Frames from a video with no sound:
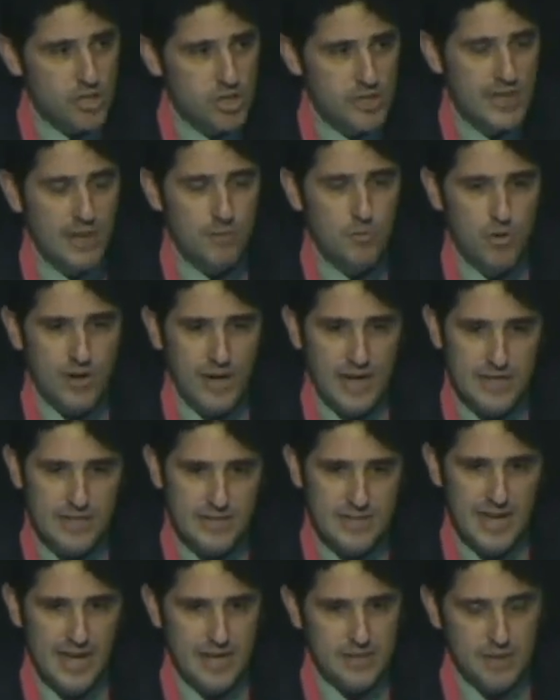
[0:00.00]
ci siamo
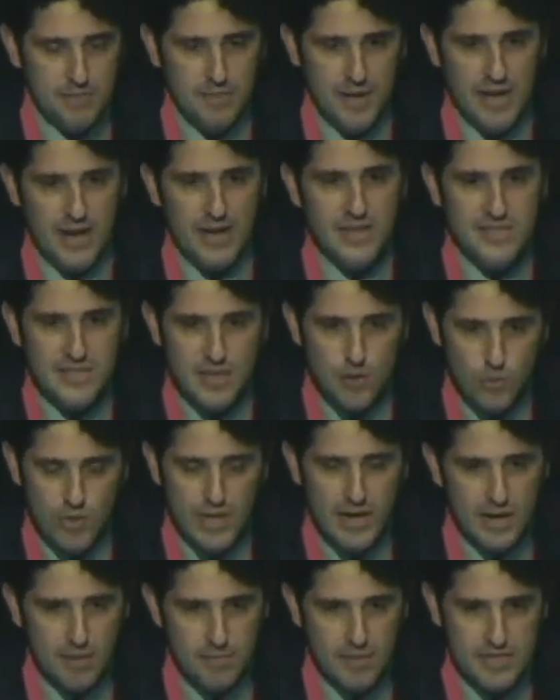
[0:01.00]
organizzati per
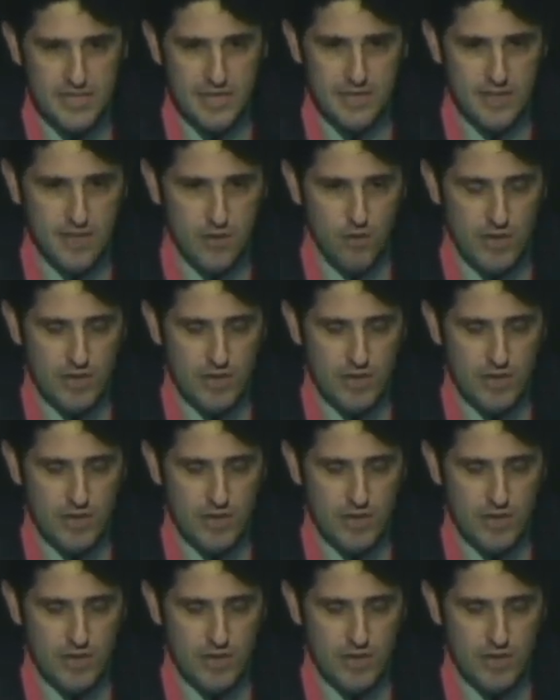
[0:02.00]
seguire le pazienti